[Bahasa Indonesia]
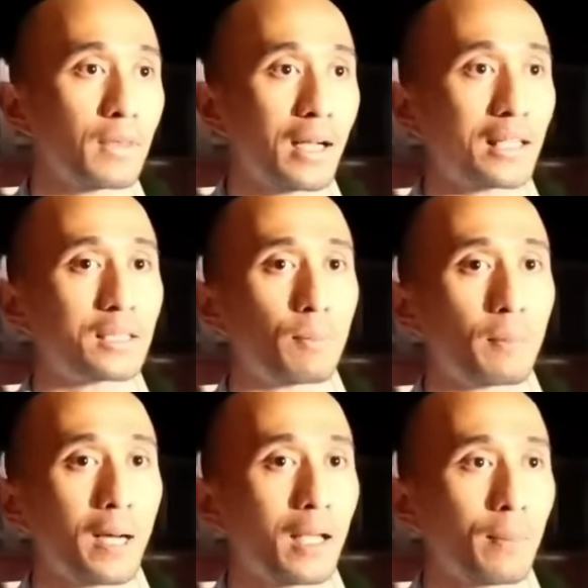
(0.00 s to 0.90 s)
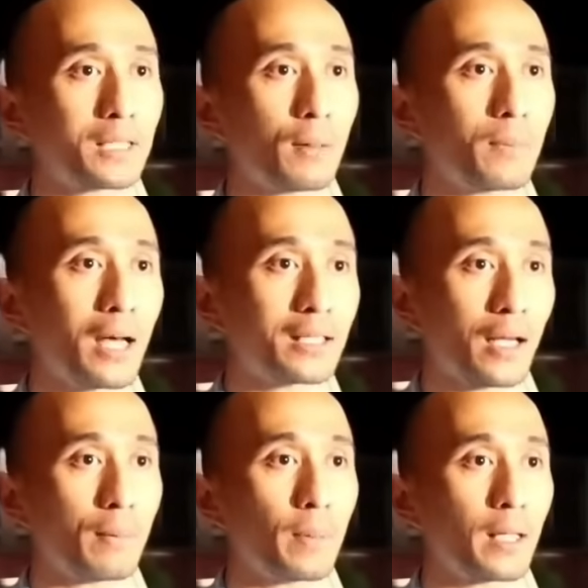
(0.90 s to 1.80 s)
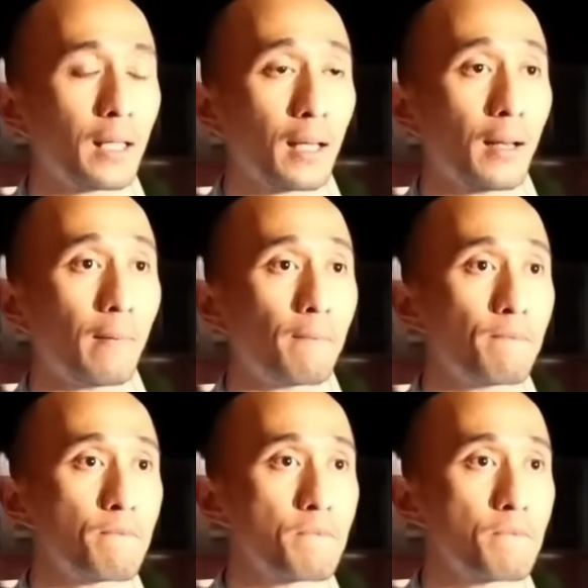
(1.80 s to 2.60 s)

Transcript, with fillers: dengan berbagai macam data dan pikiran.